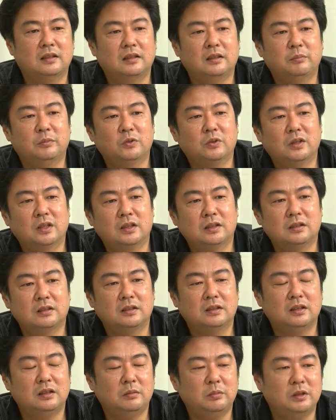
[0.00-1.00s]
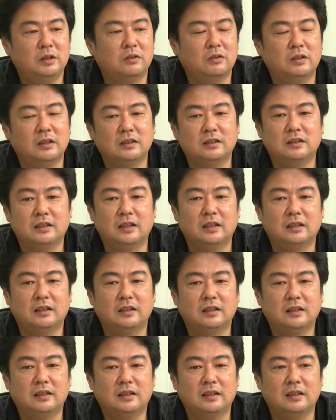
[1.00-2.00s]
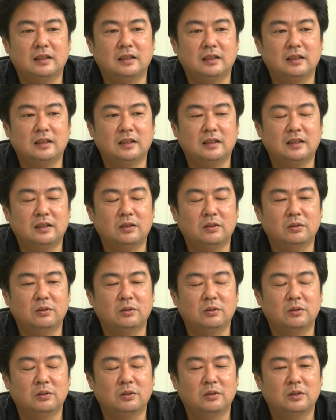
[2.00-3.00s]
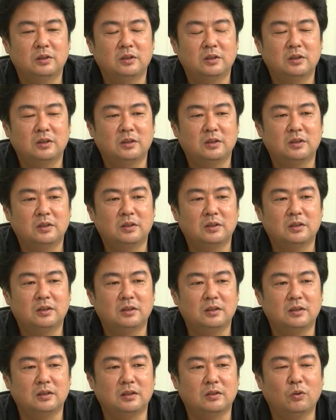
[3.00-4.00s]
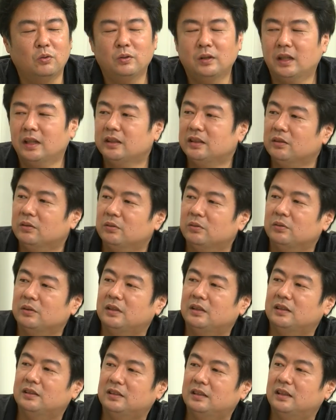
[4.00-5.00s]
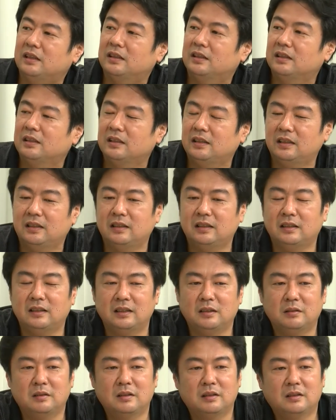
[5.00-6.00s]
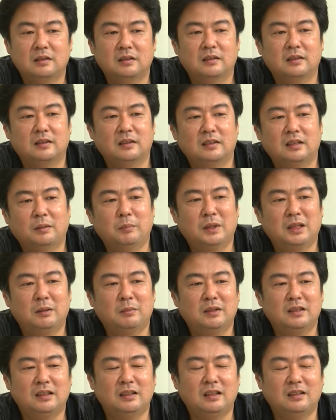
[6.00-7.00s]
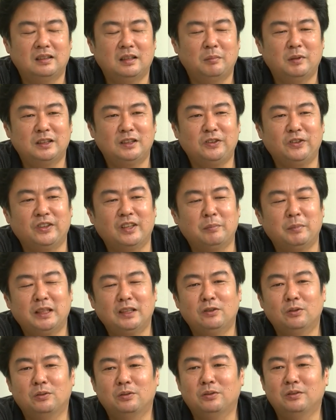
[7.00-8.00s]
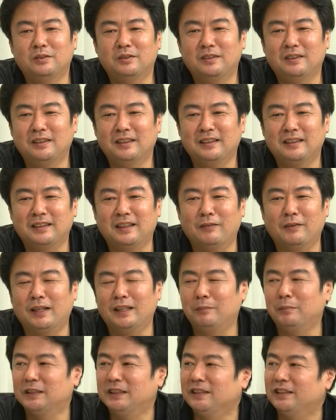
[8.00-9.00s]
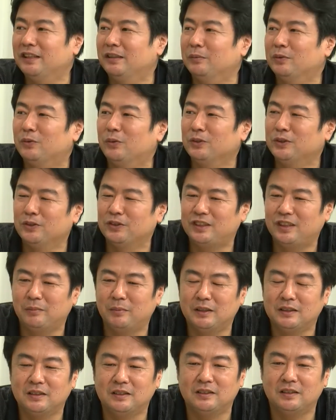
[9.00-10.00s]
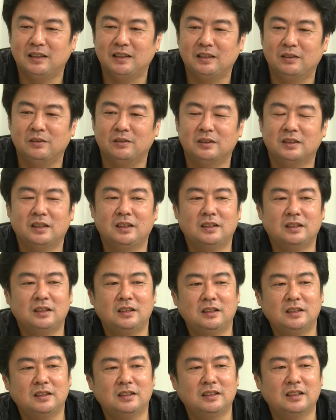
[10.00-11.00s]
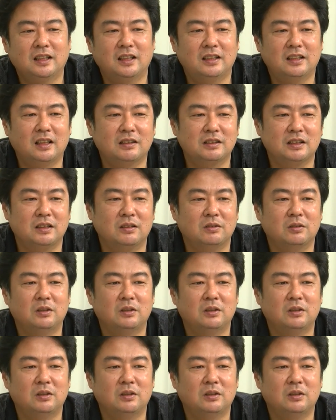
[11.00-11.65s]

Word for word: デモクラ TV のですね、えーとえー、本会議の方ですね、えー、たまたまたまにというか毎度か分かりませんけれども登場してます、えーと、政治社会学者